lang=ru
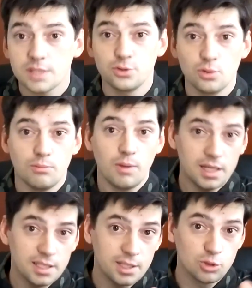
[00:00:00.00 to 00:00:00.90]
Но это все
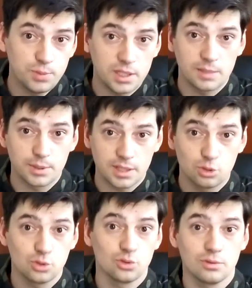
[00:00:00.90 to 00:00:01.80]
маленькие успехи,
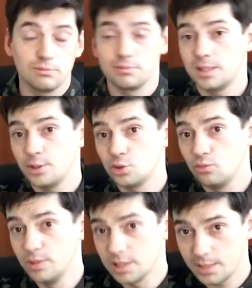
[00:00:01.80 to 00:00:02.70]
потому что
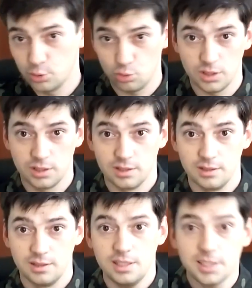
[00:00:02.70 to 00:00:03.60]
собачку быстро обсудят
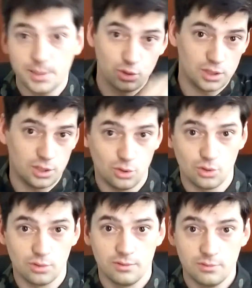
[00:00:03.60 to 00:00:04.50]
и забудет
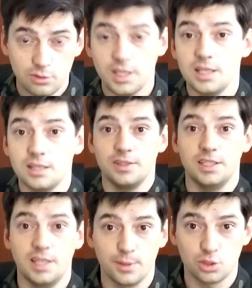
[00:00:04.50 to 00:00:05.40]
ее. Вот
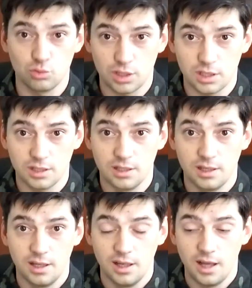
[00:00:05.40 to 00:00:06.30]
едет водитель маршрутки,
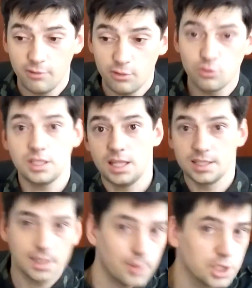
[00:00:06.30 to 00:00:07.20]
а у него
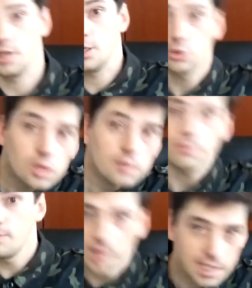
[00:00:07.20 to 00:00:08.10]
стоит эта собачка,
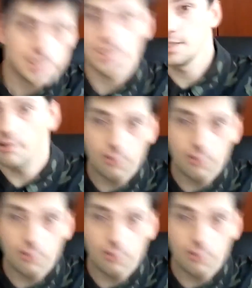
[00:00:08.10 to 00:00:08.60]
которая болтается